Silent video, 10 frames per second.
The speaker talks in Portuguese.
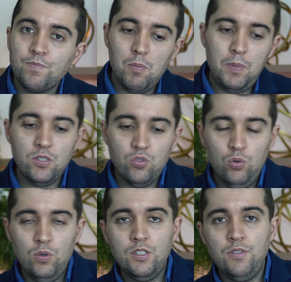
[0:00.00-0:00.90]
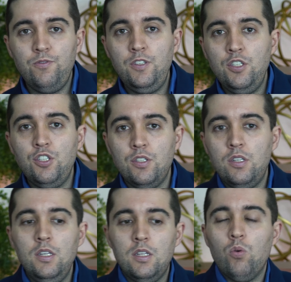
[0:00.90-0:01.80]
Uma pessoa de 20,
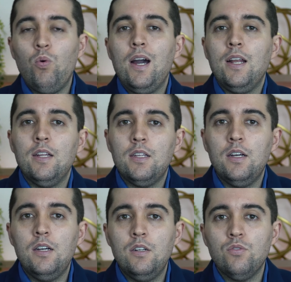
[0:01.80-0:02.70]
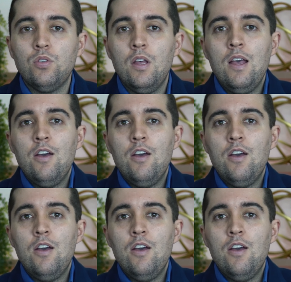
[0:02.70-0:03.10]
30, 40 anos